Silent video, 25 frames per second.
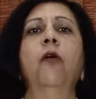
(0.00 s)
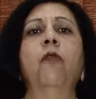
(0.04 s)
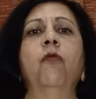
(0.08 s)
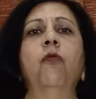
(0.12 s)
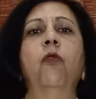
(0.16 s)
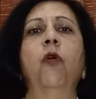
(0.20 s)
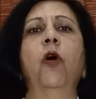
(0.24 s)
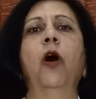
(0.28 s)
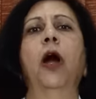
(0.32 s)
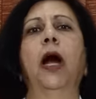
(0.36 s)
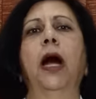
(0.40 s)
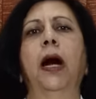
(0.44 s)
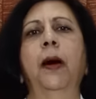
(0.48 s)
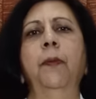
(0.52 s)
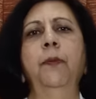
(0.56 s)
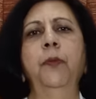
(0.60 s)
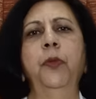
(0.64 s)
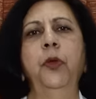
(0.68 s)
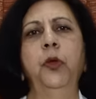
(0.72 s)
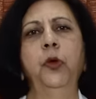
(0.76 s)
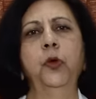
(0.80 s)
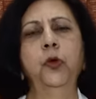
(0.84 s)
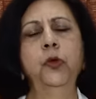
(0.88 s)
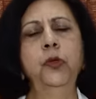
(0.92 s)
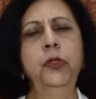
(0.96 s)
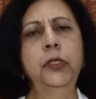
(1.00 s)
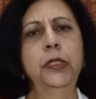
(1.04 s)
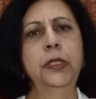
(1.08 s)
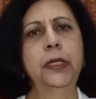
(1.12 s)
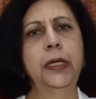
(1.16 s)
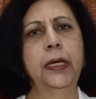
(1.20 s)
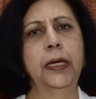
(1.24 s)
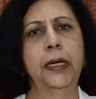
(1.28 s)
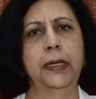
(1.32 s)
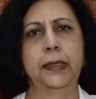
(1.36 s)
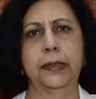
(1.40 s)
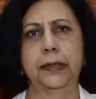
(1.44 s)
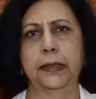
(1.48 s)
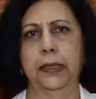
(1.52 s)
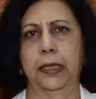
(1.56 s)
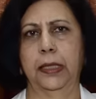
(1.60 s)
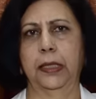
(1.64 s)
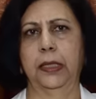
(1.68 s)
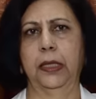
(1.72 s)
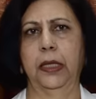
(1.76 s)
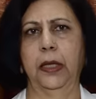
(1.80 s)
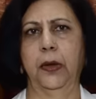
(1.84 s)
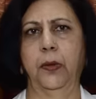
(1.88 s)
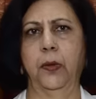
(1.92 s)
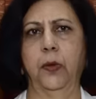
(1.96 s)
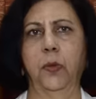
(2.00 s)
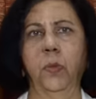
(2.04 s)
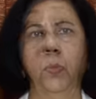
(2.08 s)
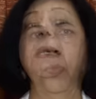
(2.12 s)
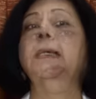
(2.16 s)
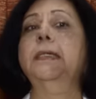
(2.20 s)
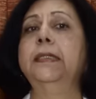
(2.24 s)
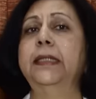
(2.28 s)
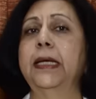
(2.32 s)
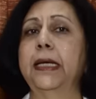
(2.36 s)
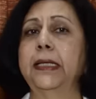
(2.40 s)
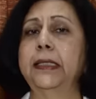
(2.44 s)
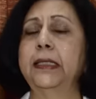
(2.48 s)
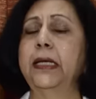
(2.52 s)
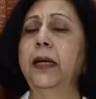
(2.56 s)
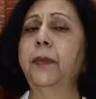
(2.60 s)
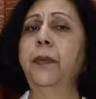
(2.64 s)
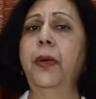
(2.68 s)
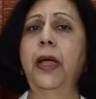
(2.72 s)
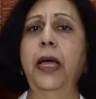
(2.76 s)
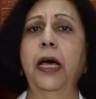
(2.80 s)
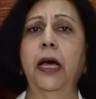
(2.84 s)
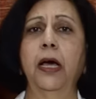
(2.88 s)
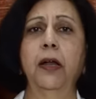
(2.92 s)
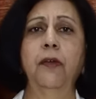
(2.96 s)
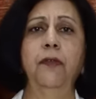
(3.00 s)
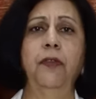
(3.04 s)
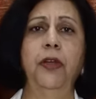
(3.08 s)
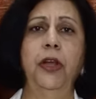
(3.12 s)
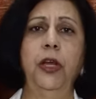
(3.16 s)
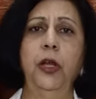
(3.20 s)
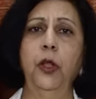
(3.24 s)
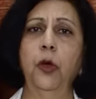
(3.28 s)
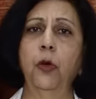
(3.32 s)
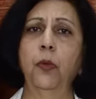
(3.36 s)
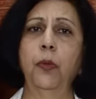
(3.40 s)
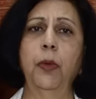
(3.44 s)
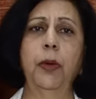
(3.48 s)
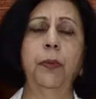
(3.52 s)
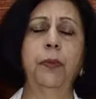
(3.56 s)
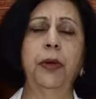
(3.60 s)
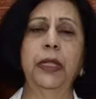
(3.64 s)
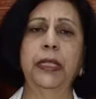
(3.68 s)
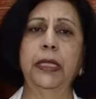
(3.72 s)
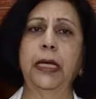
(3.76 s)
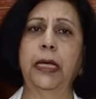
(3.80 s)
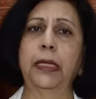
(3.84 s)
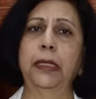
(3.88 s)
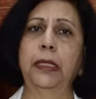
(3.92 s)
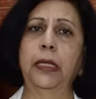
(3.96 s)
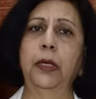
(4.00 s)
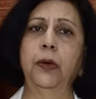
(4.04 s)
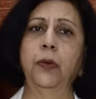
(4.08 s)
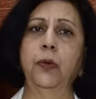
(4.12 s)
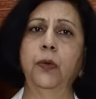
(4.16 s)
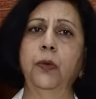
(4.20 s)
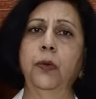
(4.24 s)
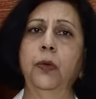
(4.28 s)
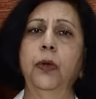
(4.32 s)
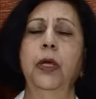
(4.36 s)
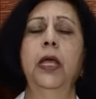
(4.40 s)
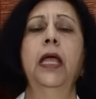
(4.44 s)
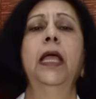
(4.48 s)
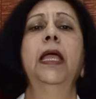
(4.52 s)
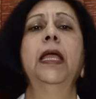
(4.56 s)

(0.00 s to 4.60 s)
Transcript: वो आप यूज़ कर सकते हो जैसा मैं हर वीडियो में बताती हूँ